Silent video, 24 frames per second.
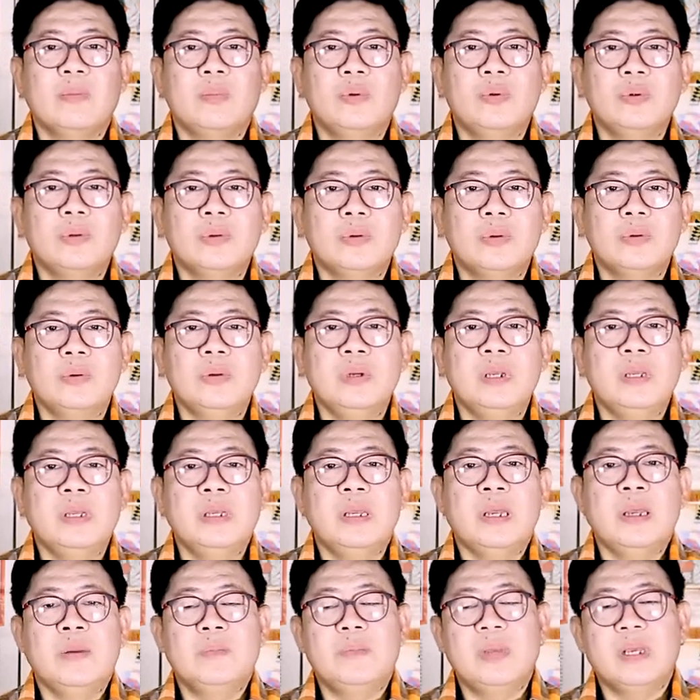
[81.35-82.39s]
พูดคุย
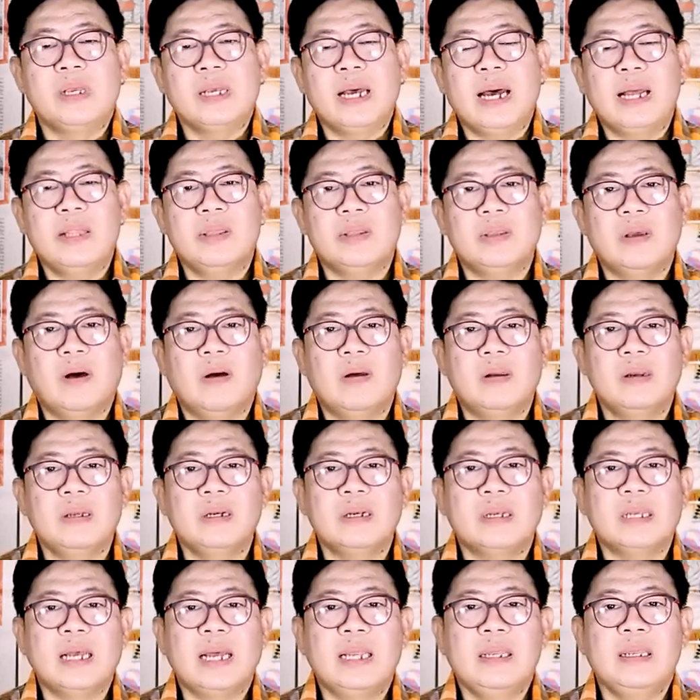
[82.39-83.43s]
มีการเจาะลึ
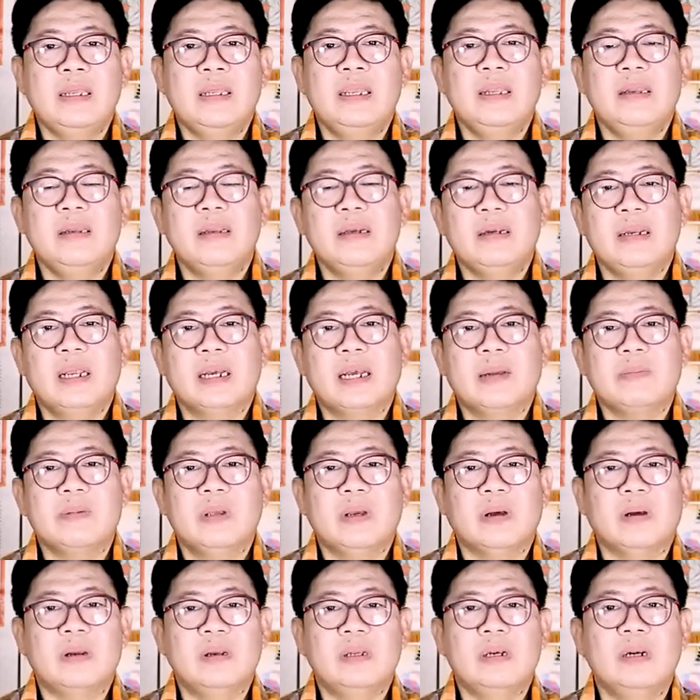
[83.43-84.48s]
กกันนิดนึงนะครับ
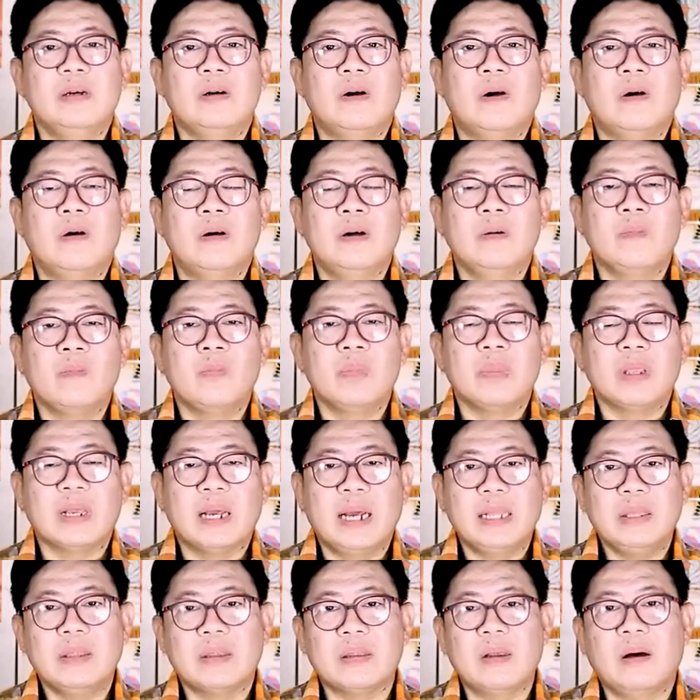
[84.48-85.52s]
เกี่ยวกับเรื่องของ
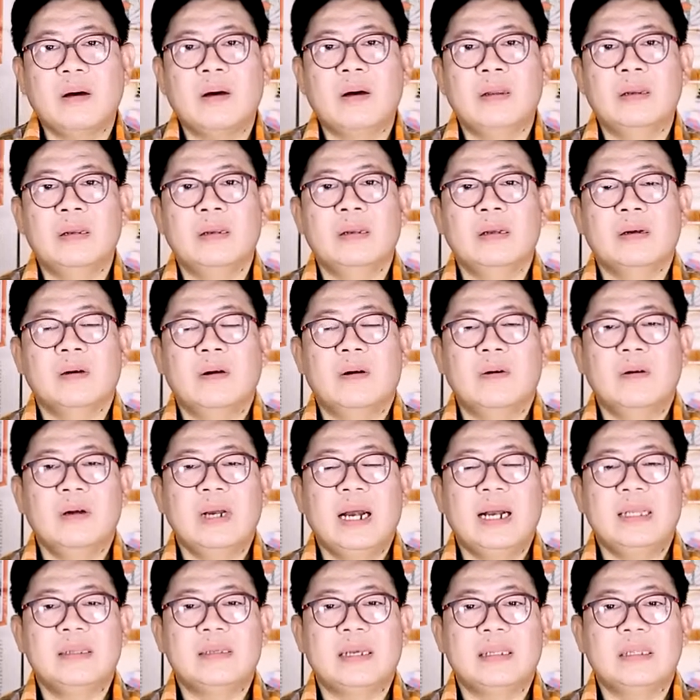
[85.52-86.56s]
ขั้นตอนของ
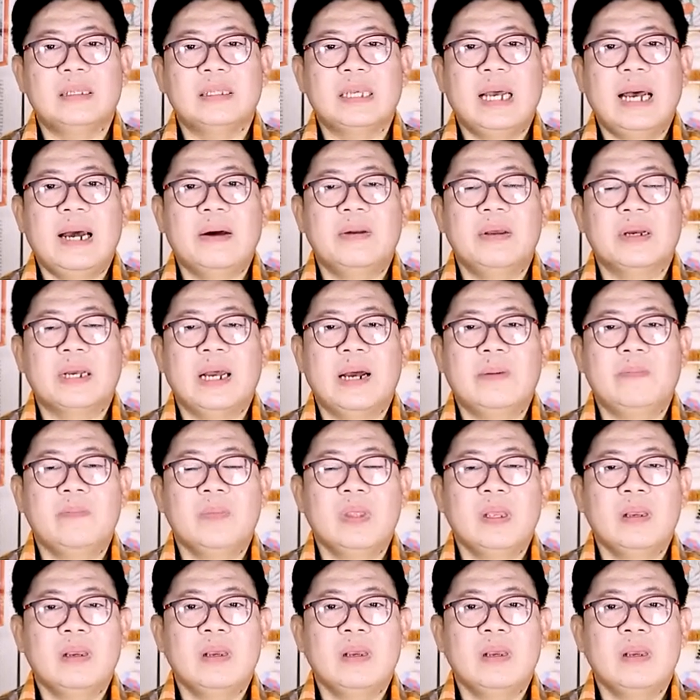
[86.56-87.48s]
งานสันเจ้านะครับ